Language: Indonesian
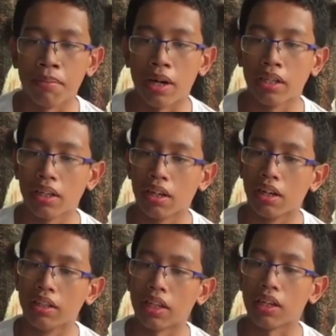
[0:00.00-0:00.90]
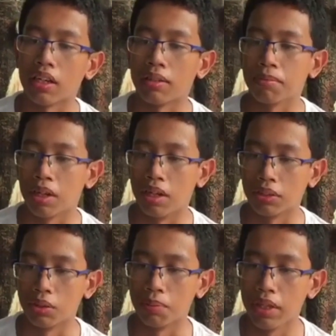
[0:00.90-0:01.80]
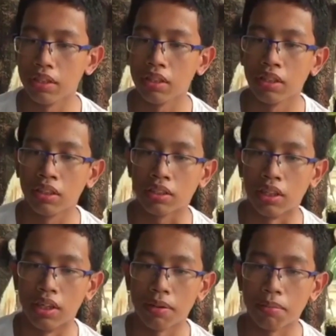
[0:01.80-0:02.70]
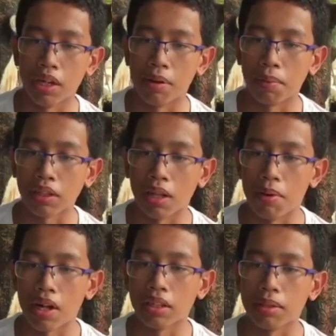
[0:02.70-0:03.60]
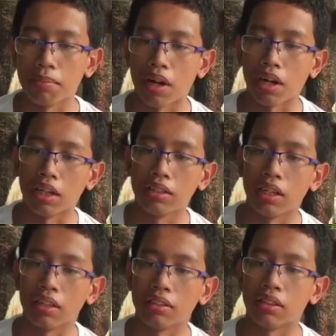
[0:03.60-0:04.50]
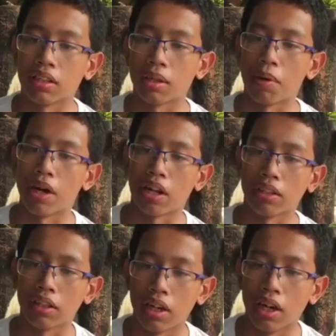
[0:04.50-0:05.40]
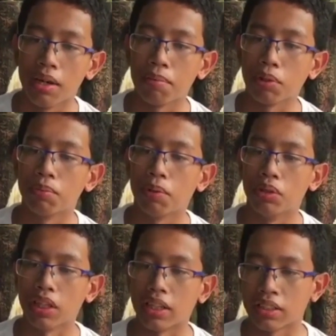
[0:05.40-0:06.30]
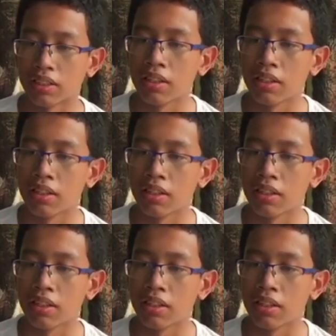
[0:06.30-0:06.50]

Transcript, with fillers: Margi kegelisana, Dayang Sumbi seueur mendapat lamaran ti para raja serta pangeran ti nagari Petuk Untas.